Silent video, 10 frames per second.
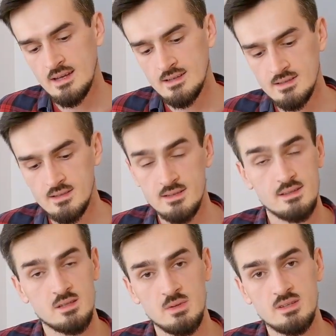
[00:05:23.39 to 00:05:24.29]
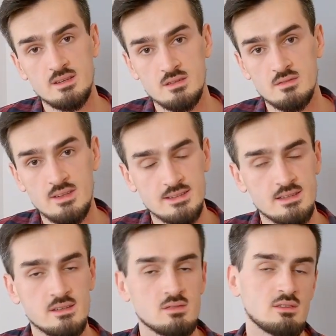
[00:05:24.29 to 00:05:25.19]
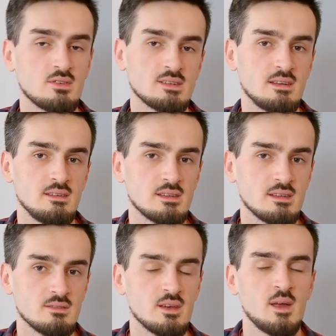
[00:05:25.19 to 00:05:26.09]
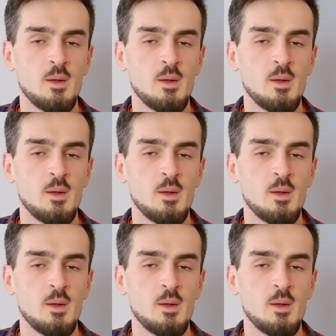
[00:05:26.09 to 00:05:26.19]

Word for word: czy chcecie mieć nieco więcej czasu na własne inicjatywy,